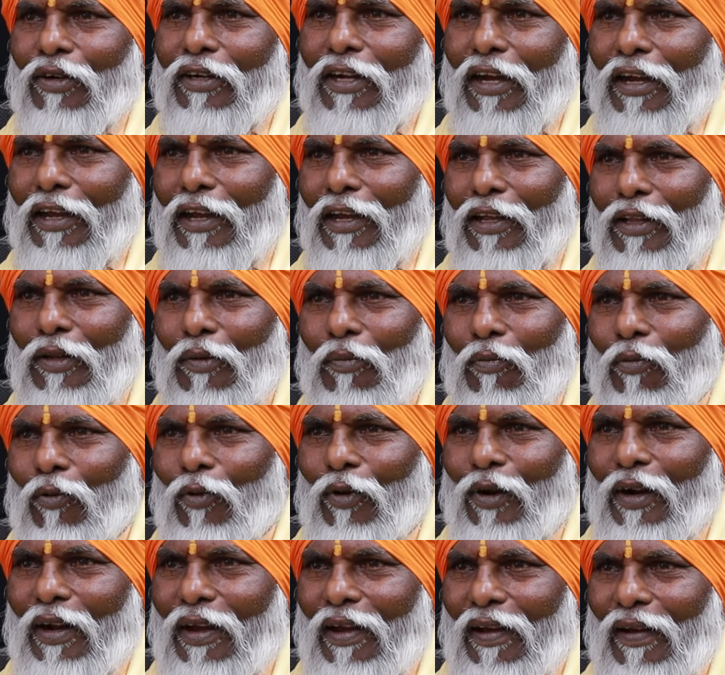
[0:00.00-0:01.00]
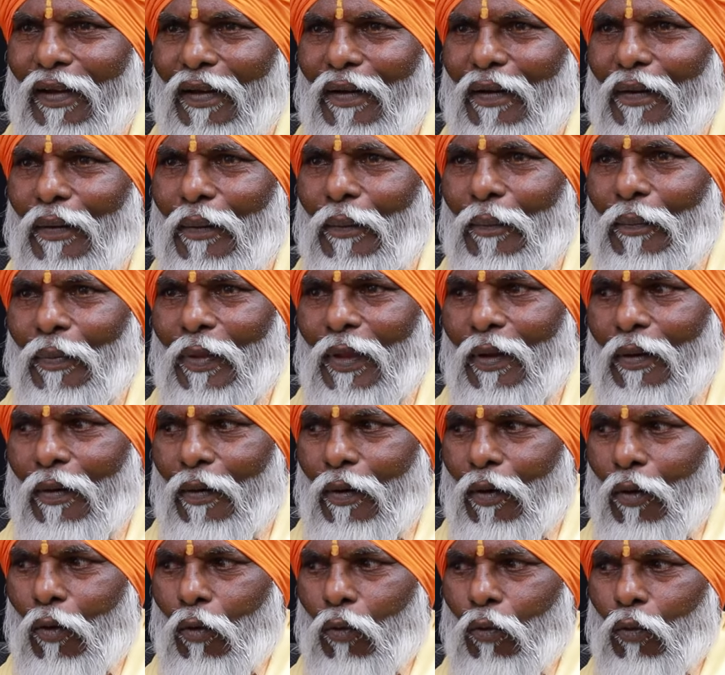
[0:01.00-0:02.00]
சொல்லிட்டு அங்கேருந்து போகிறேன்
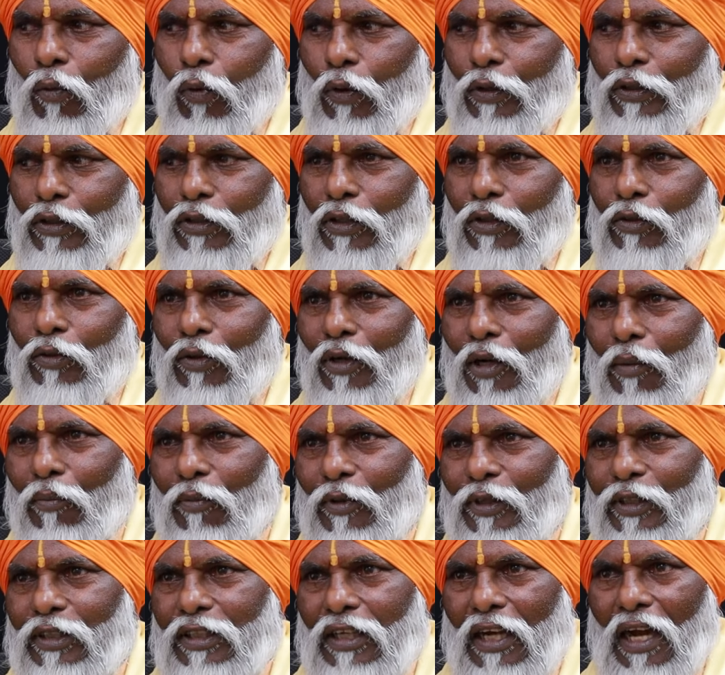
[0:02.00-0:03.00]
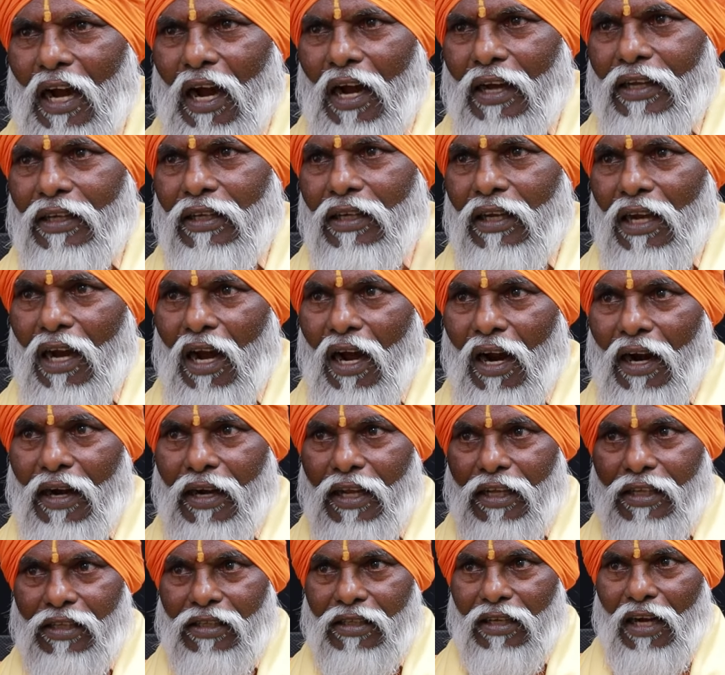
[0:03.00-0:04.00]
கொஞ்சம் தூரம் போச்சு ஐயா
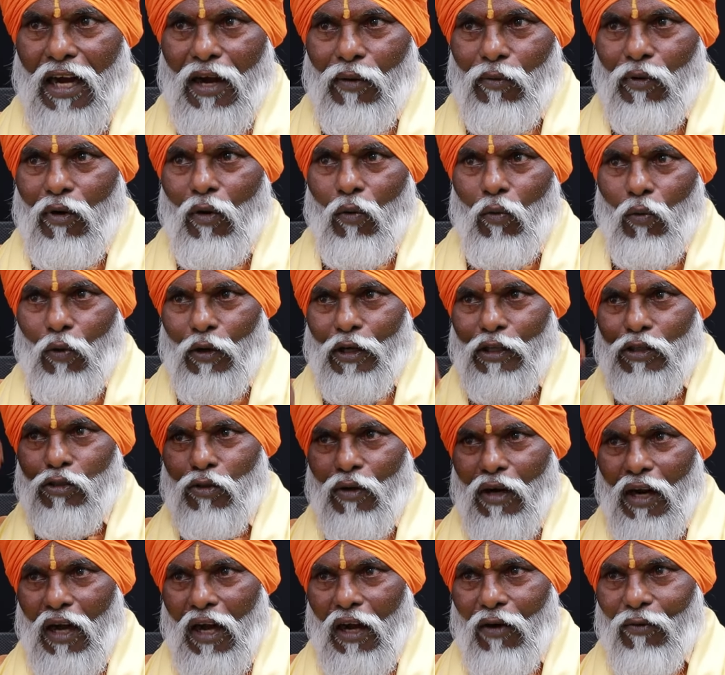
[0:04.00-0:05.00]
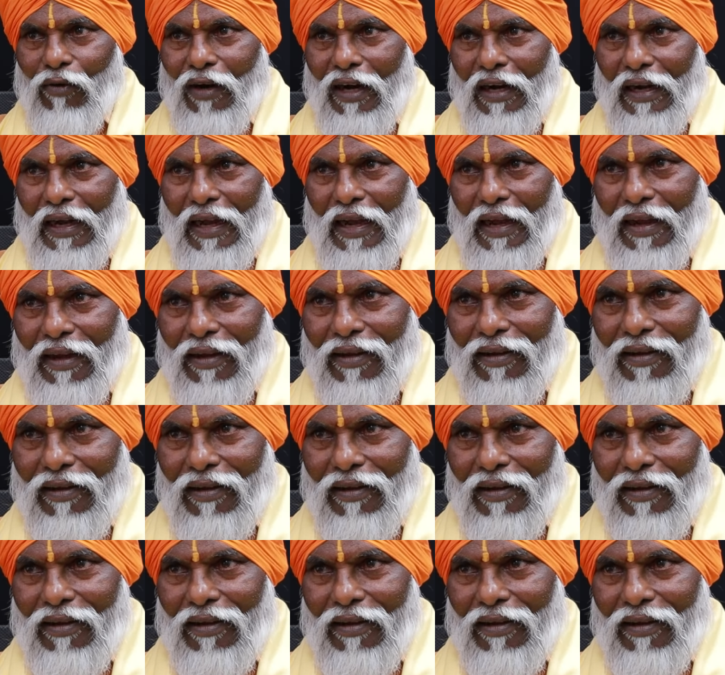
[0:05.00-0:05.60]
அடித்தா அவங்க கோடீஸ்வரர் ஆவாங்க